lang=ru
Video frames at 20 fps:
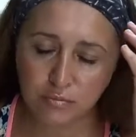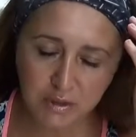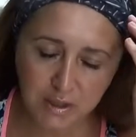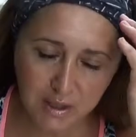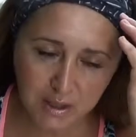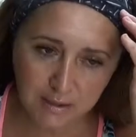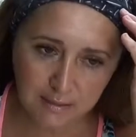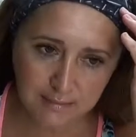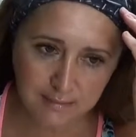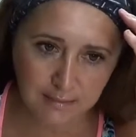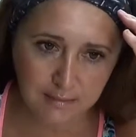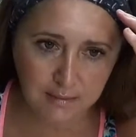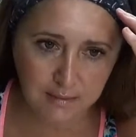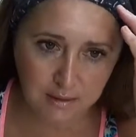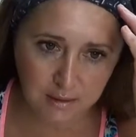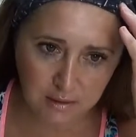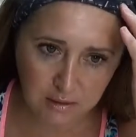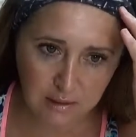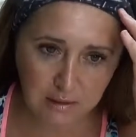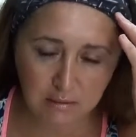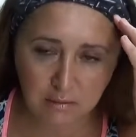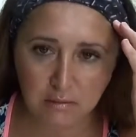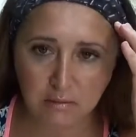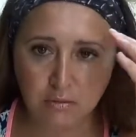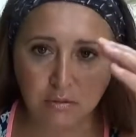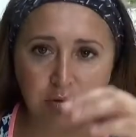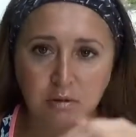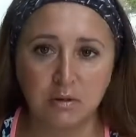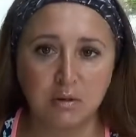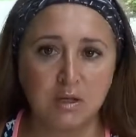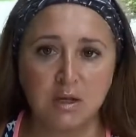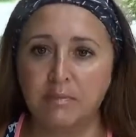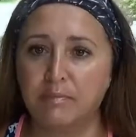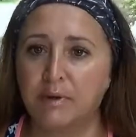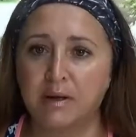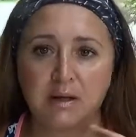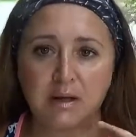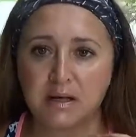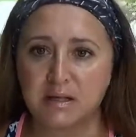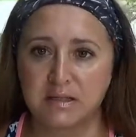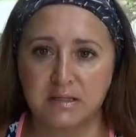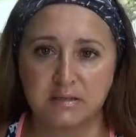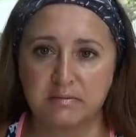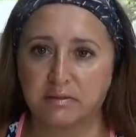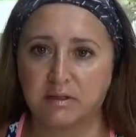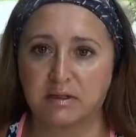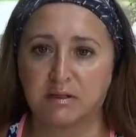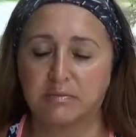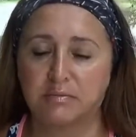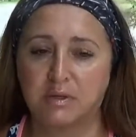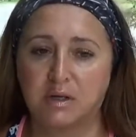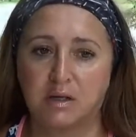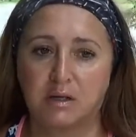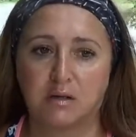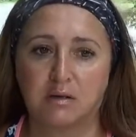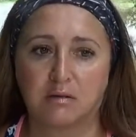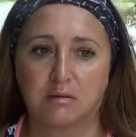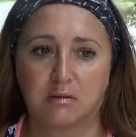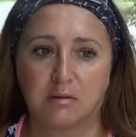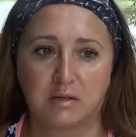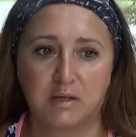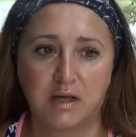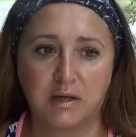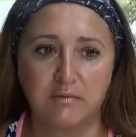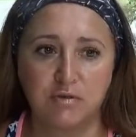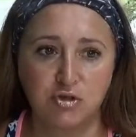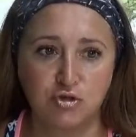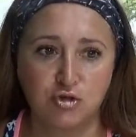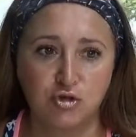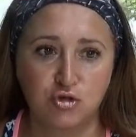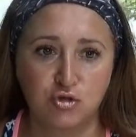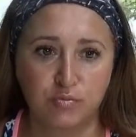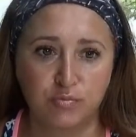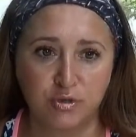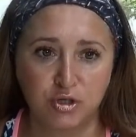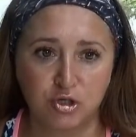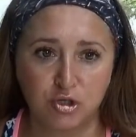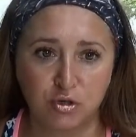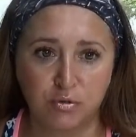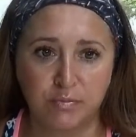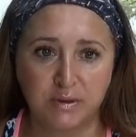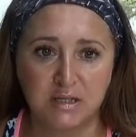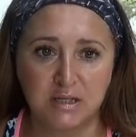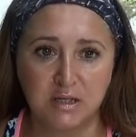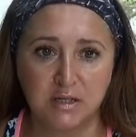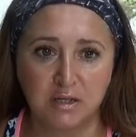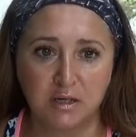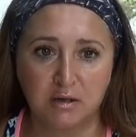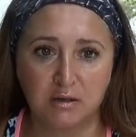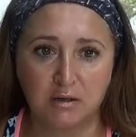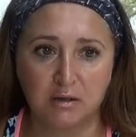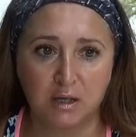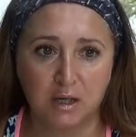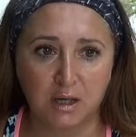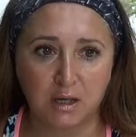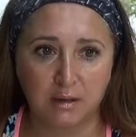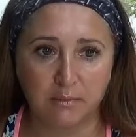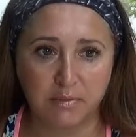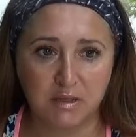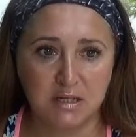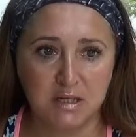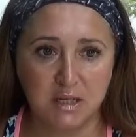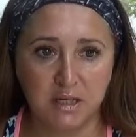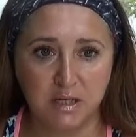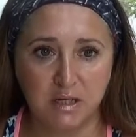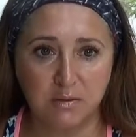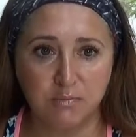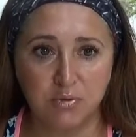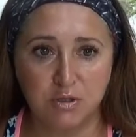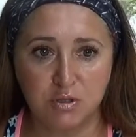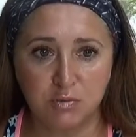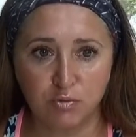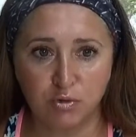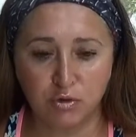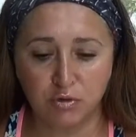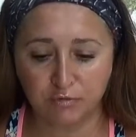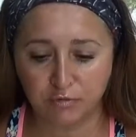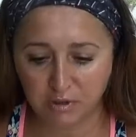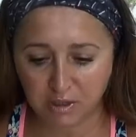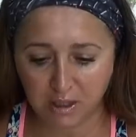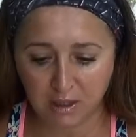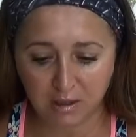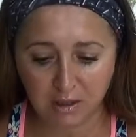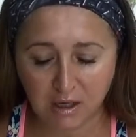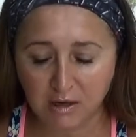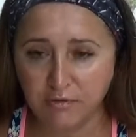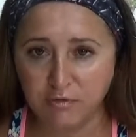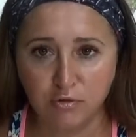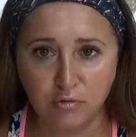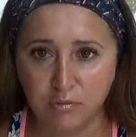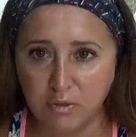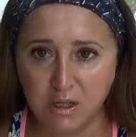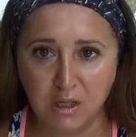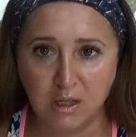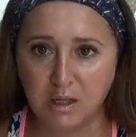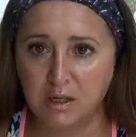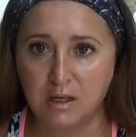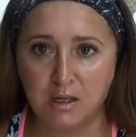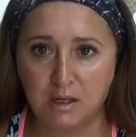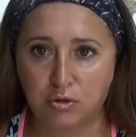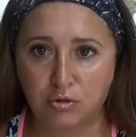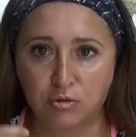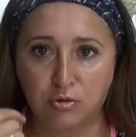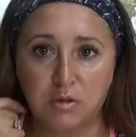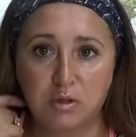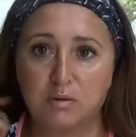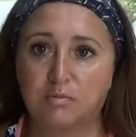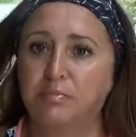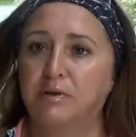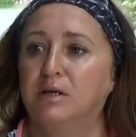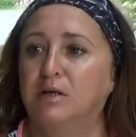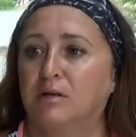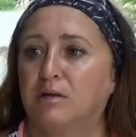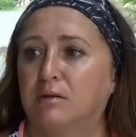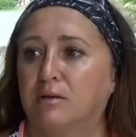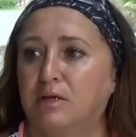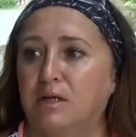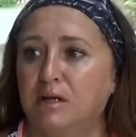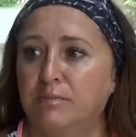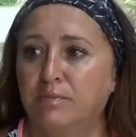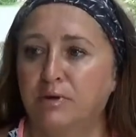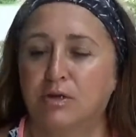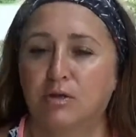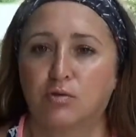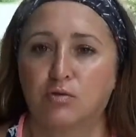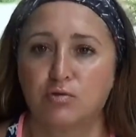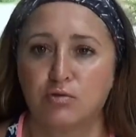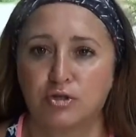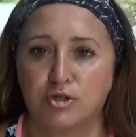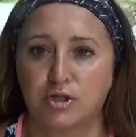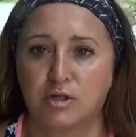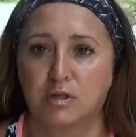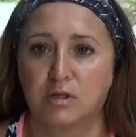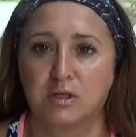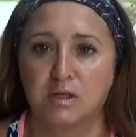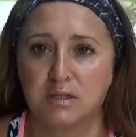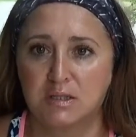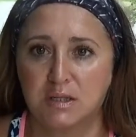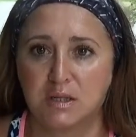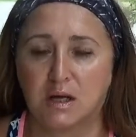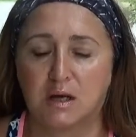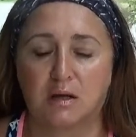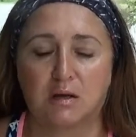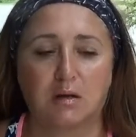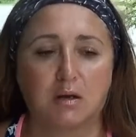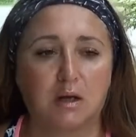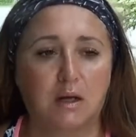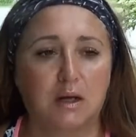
у меня интернет, а он не показывает мне. Я вижу, что пришло последнее, последнее письмо, но фотографии у меня нету, не, при, не приложено, не знаю.